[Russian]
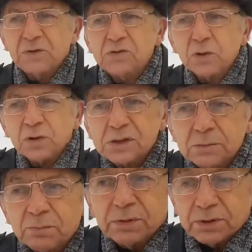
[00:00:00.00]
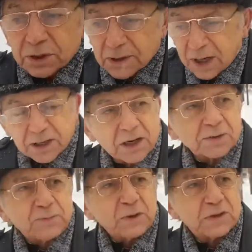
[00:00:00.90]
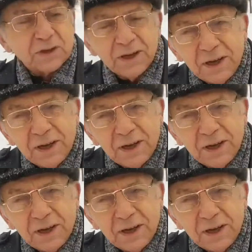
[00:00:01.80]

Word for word: и все рас, детально расписано.